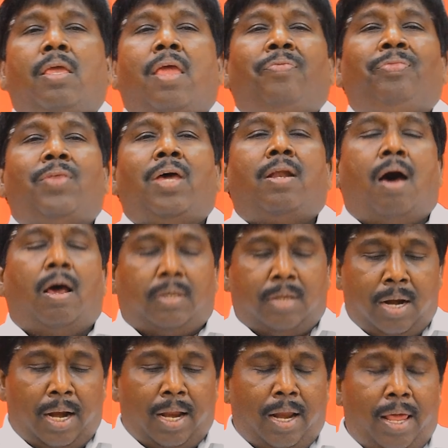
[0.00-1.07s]
இந்த
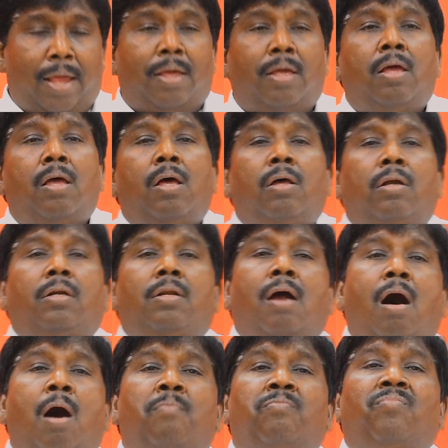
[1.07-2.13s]
நாட்களிலே
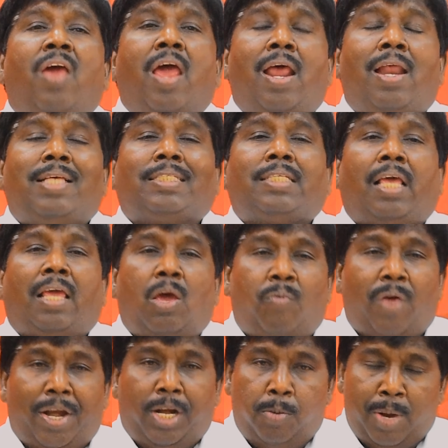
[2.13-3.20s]
நாம் வேலை செய்ய
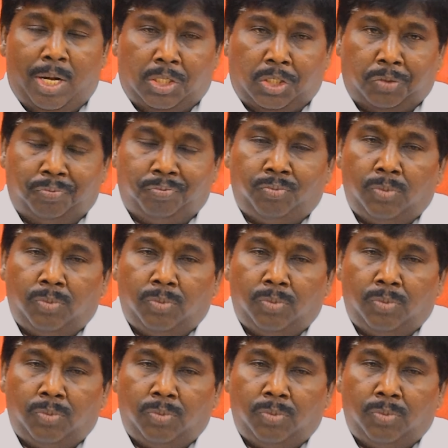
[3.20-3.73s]
வேண்டும் என்று